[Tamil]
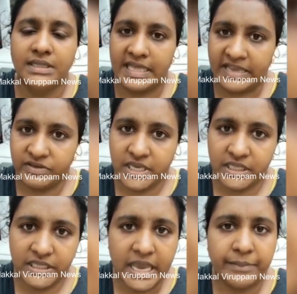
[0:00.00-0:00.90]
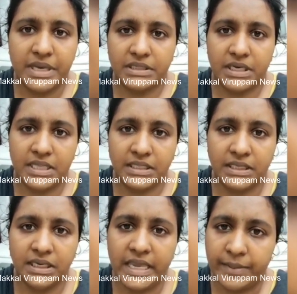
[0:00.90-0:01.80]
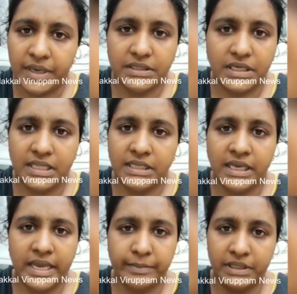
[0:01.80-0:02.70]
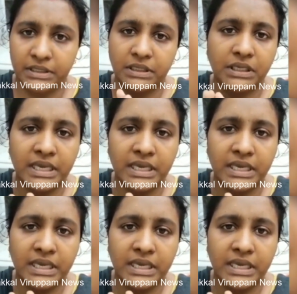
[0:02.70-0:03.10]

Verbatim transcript: தயவு செய்து ஏமாந்துடாதீங்க ஏமாந்துடாதீங்க ஏமாந்து